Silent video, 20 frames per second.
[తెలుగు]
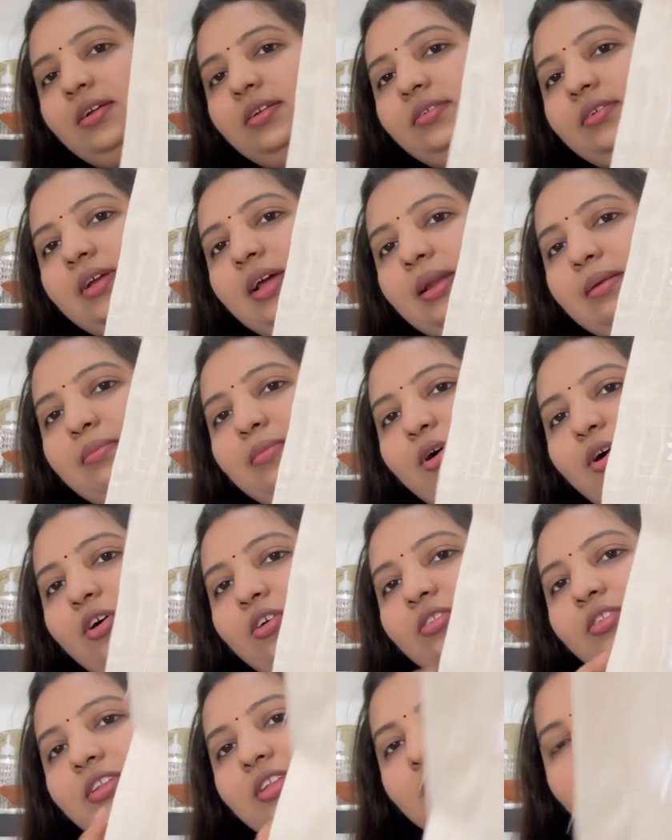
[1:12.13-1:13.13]
చాలా
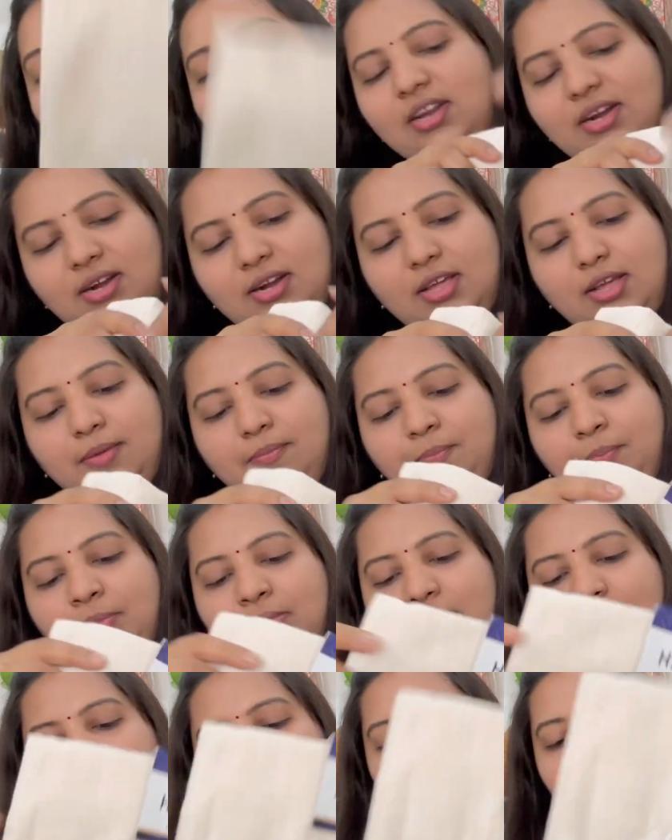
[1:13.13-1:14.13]
బాగుంది ఇది అంటే
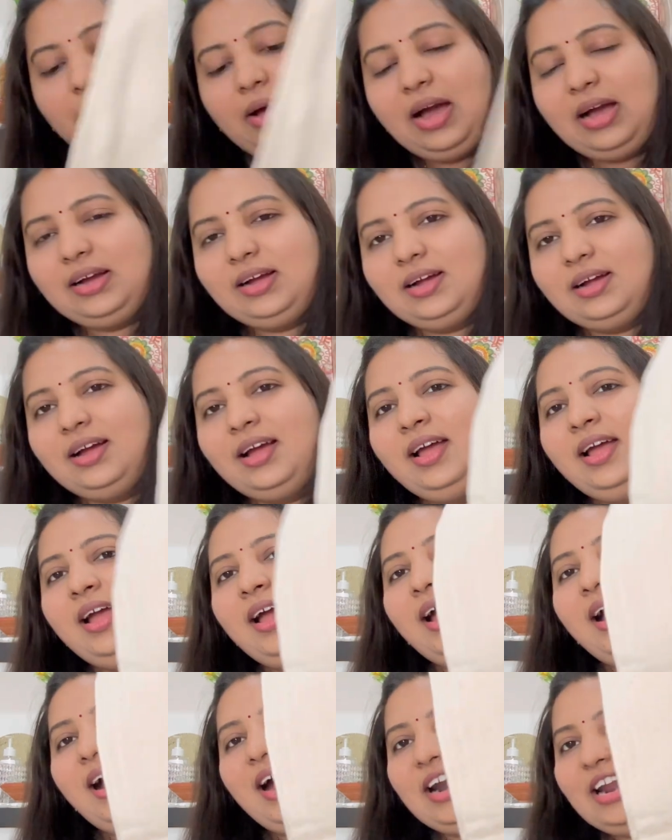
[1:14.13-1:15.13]
బాగా
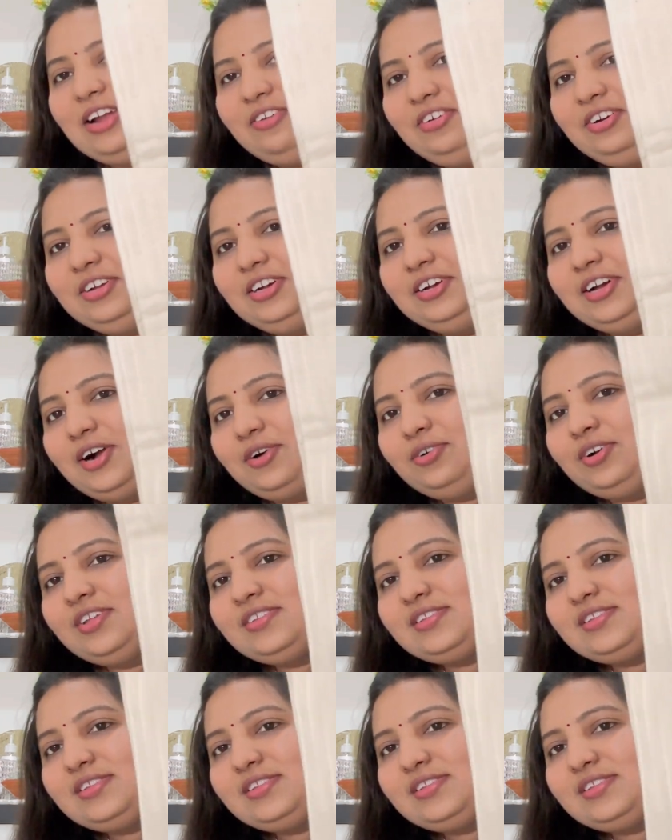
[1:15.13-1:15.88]
హడావిడిగా కాకుండా